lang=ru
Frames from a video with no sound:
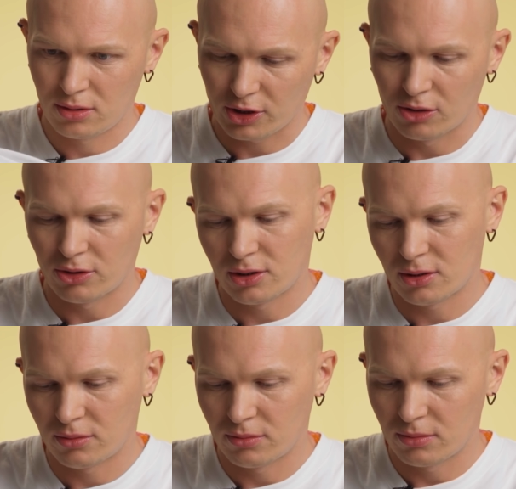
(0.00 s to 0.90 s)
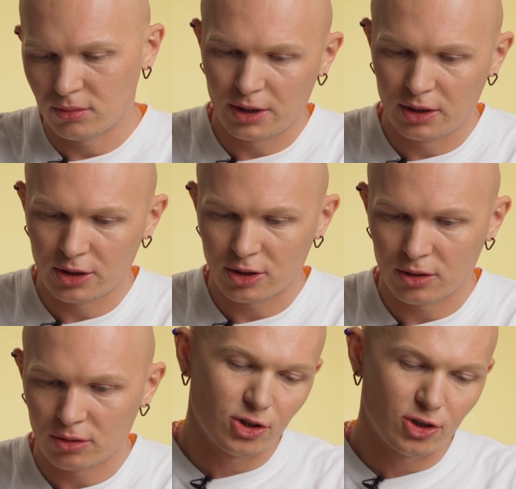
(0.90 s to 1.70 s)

Тот какой-то приличный.